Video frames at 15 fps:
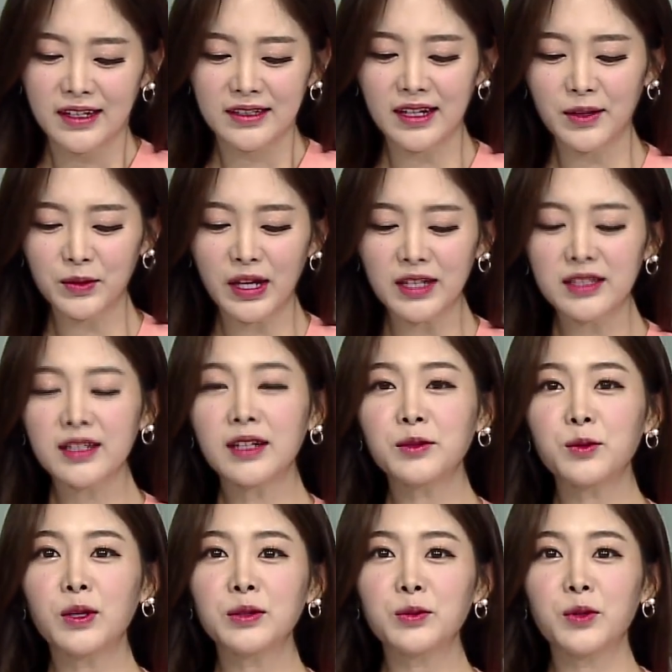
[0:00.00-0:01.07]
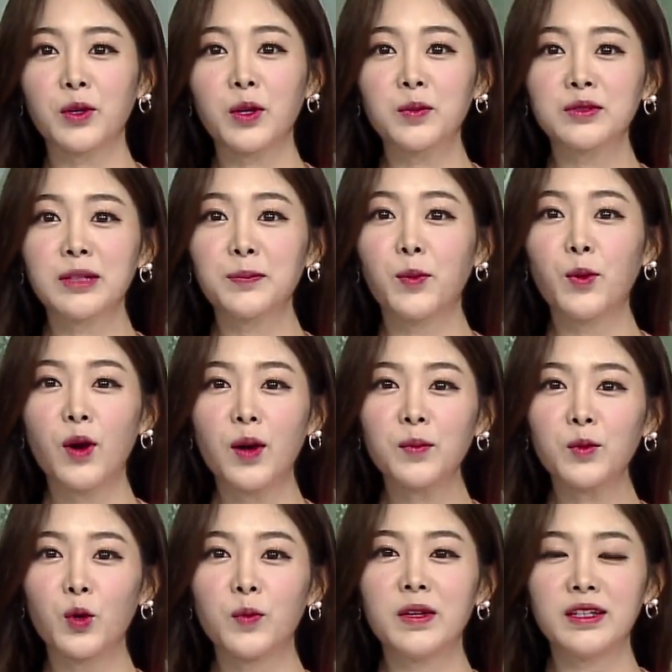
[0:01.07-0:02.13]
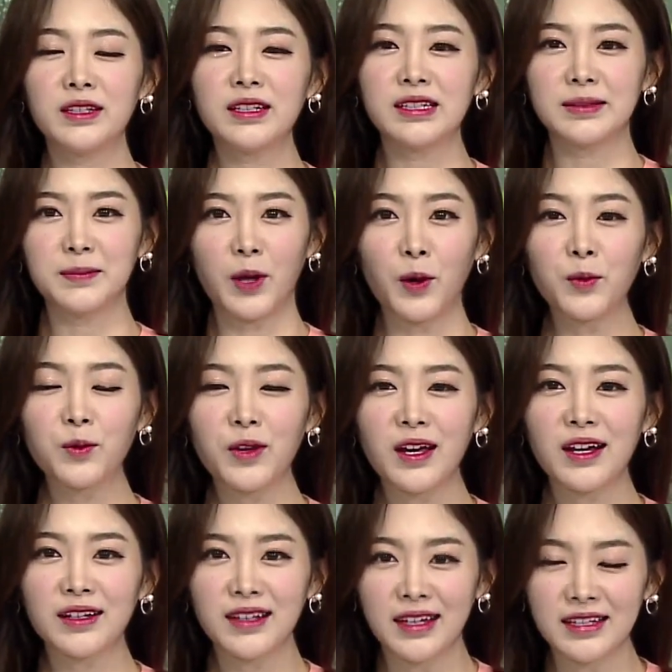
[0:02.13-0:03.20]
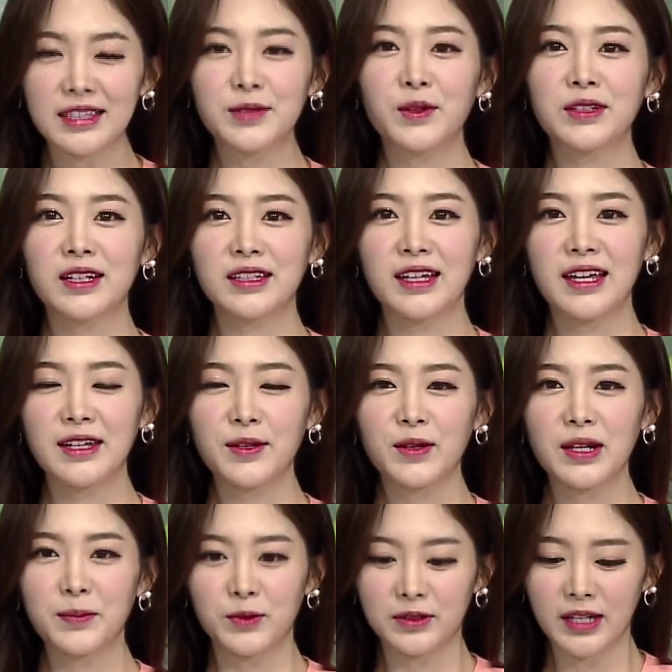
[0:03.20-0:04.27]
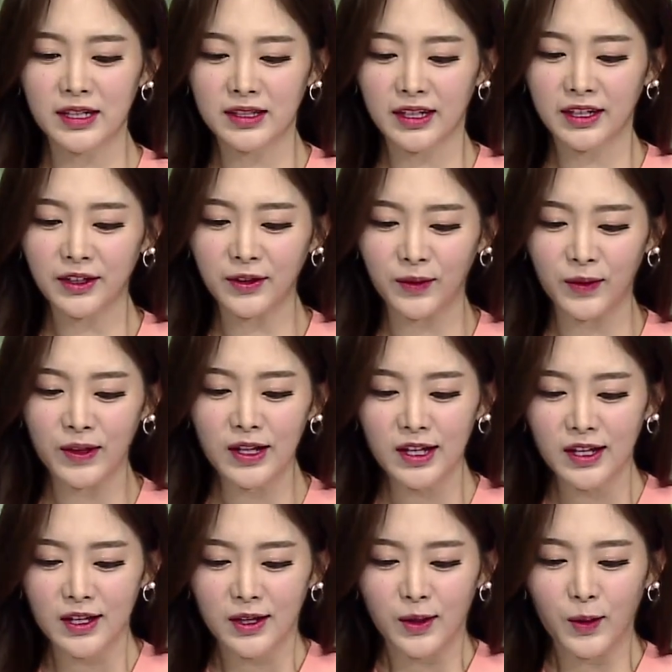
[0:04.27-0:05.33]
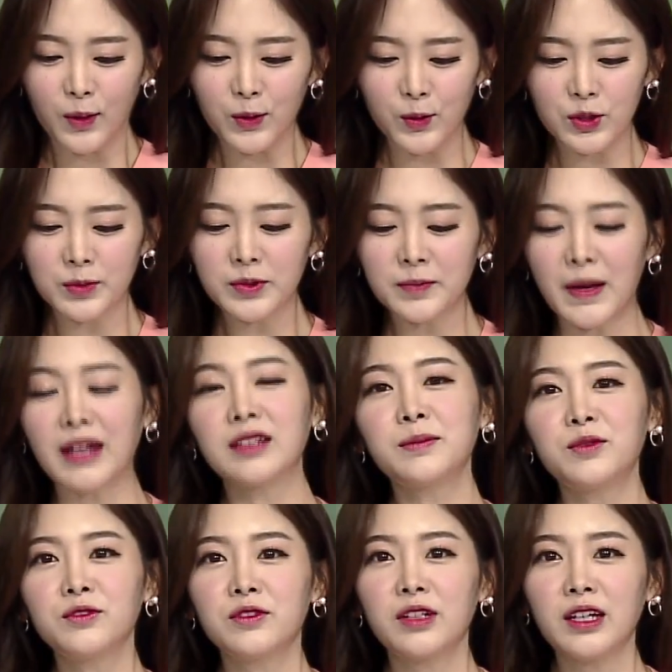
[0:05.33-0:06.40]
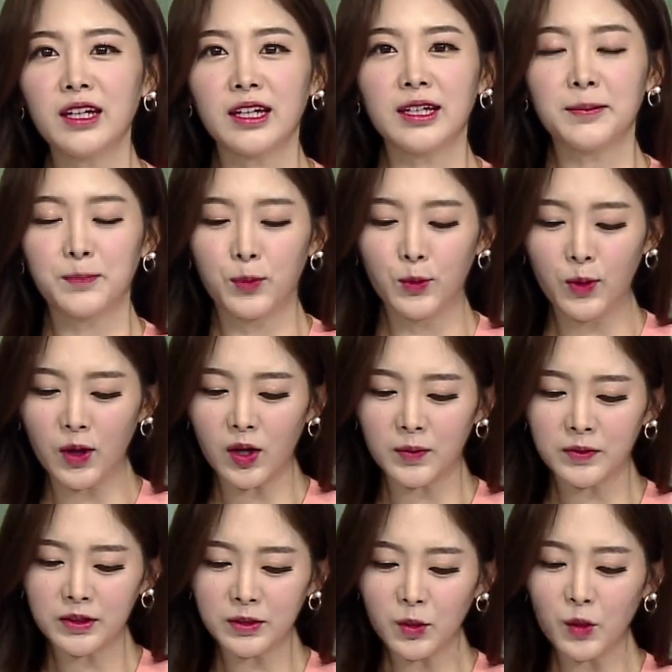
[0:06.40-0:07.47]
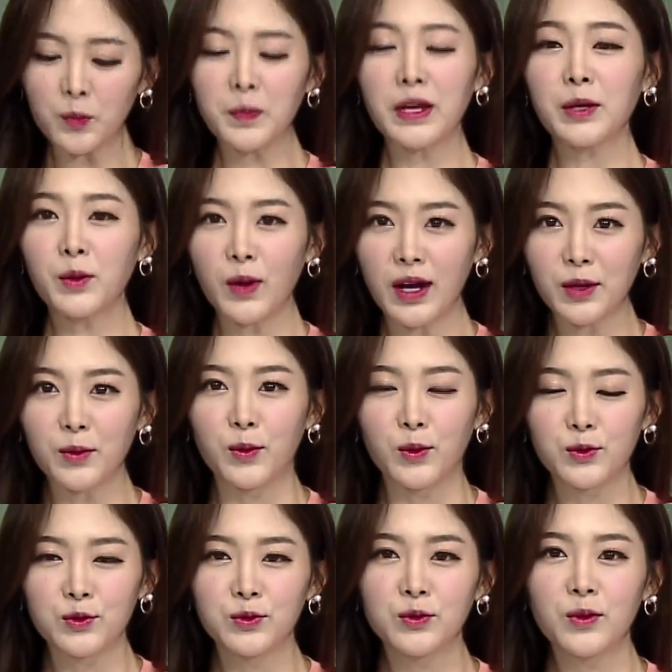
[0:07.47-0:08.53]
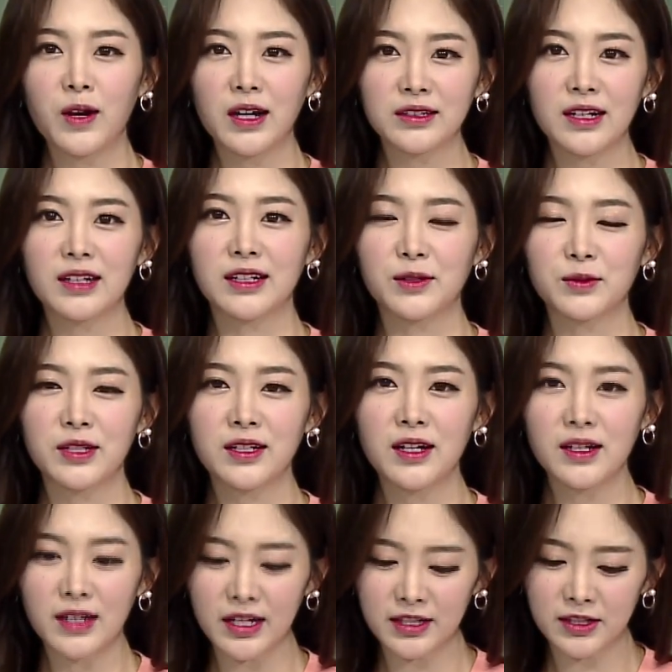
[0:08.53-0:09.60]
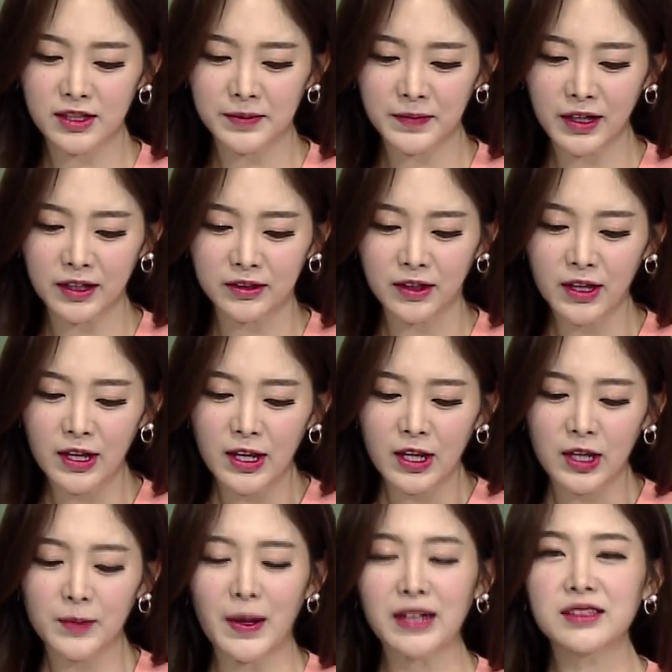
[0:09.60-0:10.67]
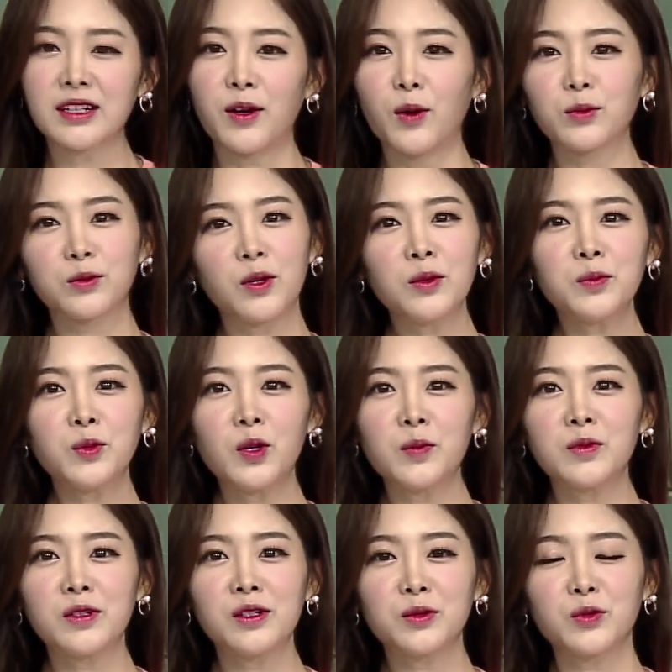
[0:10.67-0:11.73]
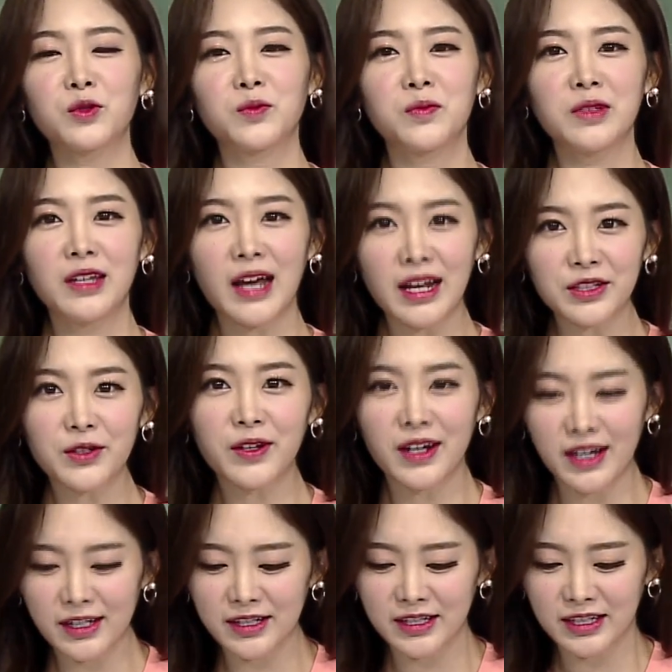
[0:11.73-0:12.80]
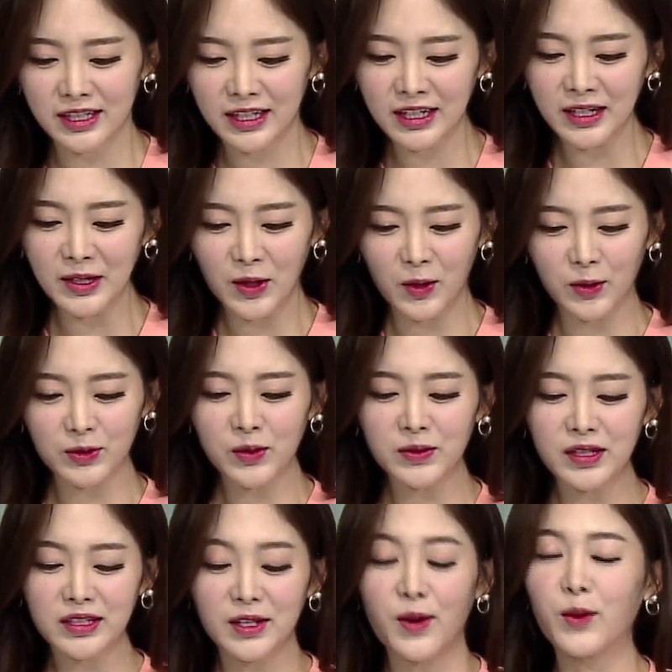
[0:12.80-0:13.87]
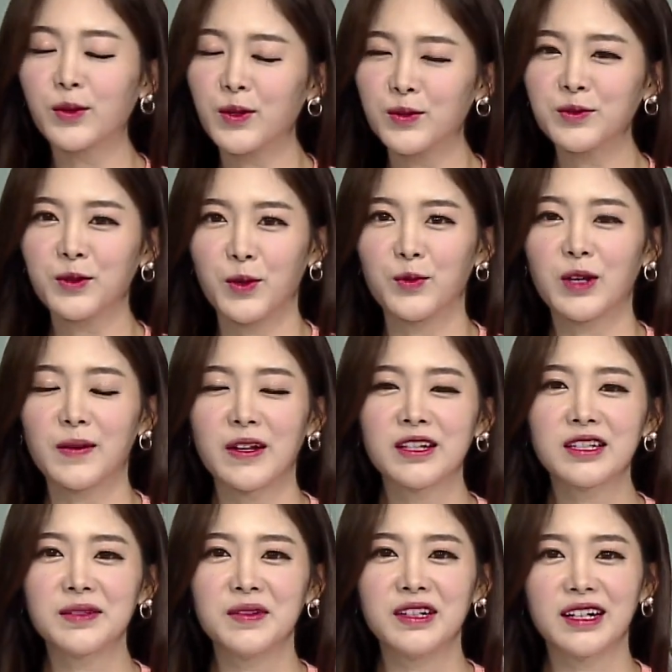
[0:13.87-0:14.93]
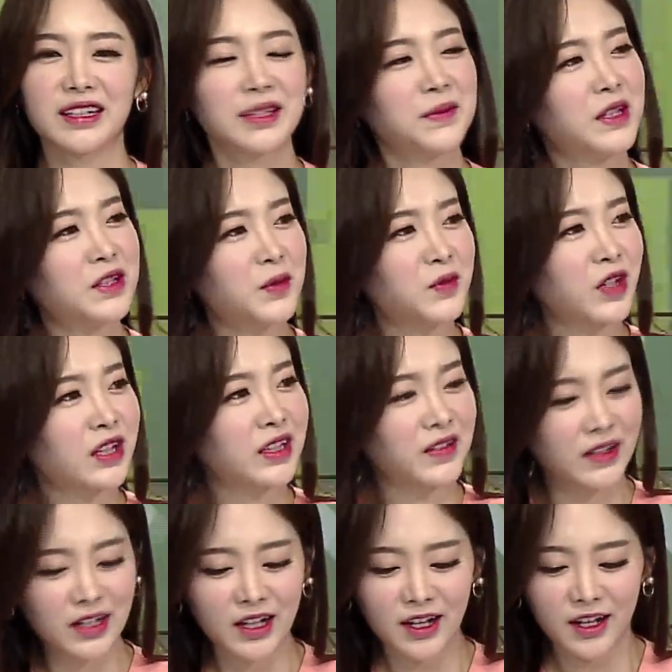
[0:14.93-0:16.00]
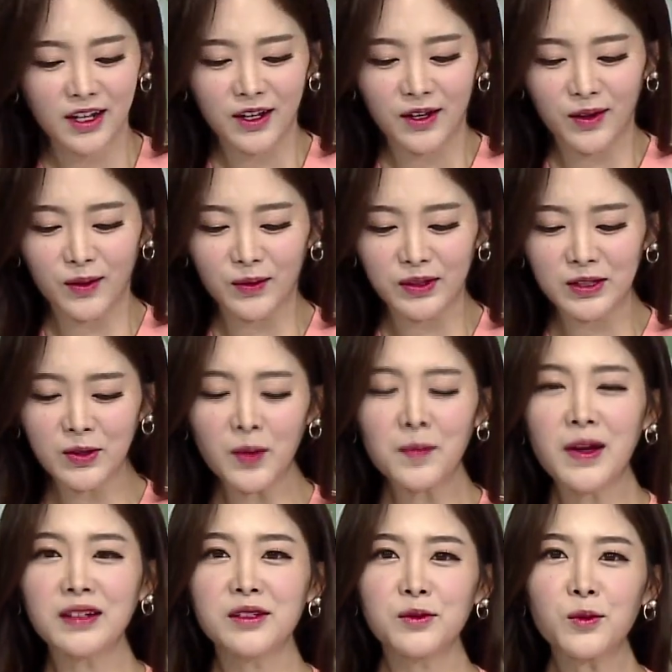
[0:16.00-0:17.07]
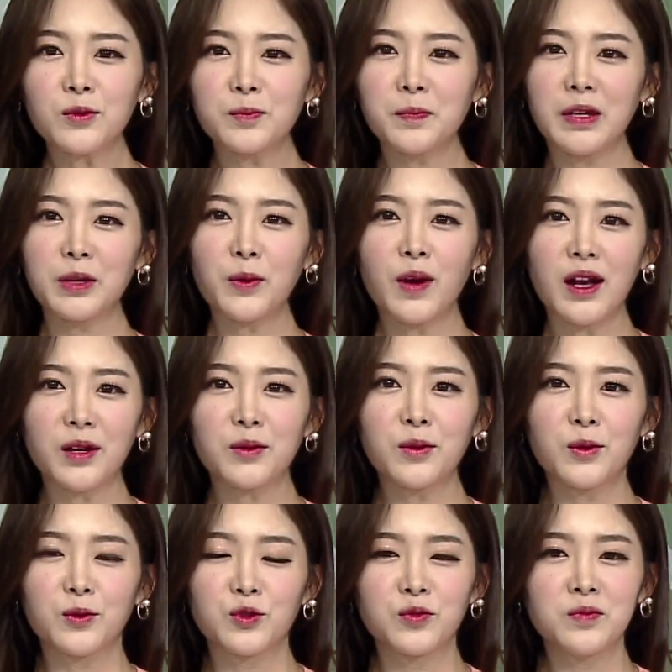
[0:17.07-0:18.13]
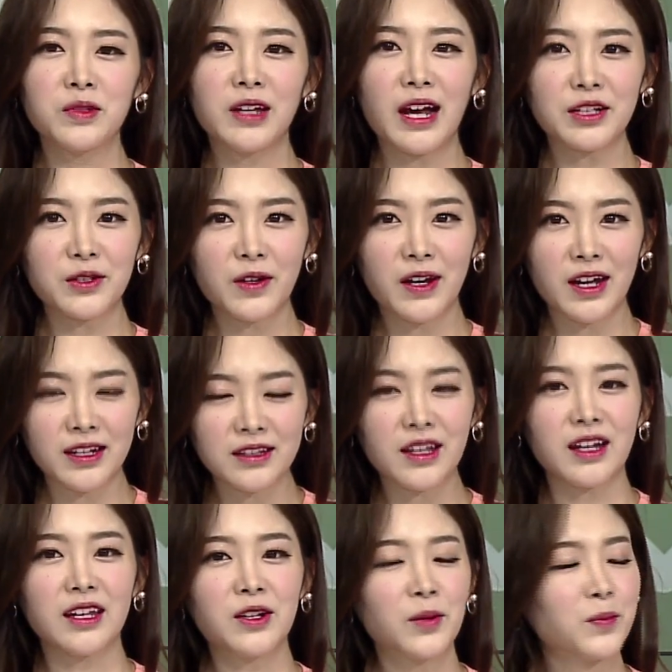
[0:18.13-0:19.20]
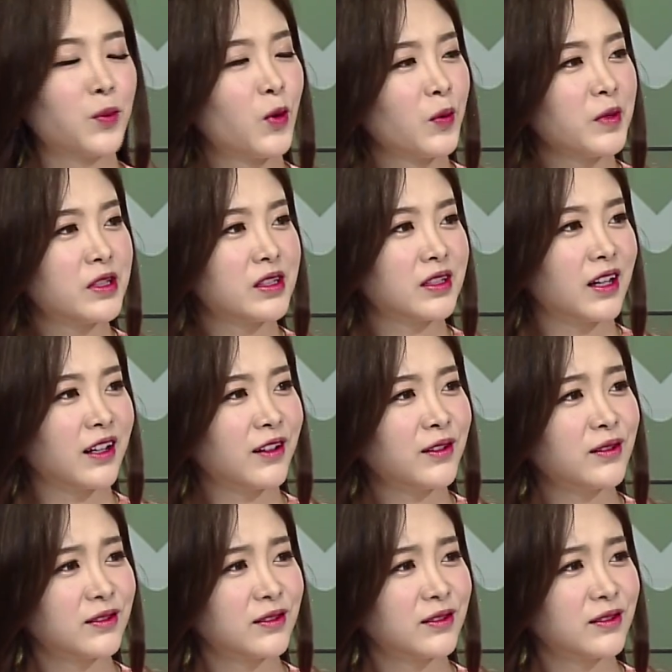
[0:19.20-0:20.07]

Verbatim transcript: 자, 오늘 한 시간 동안 또 여러분의 보험 고민들 명쾌하게 시원하게 해결해 볼 텐데요. 어, 요즘은 많은 분들이 이 보험은 꼭 필요하고 중요하다라고 생각을 하시지만 예, 막상 어떤 보험을 또 준비하셔야 할지 어, 선택이 어려운 경우가 많습니다. 김희연 전문가님. 네네. 어, 이것만은 꼭 필요하고 준비하셔야 한다 이런 보험 있을까요?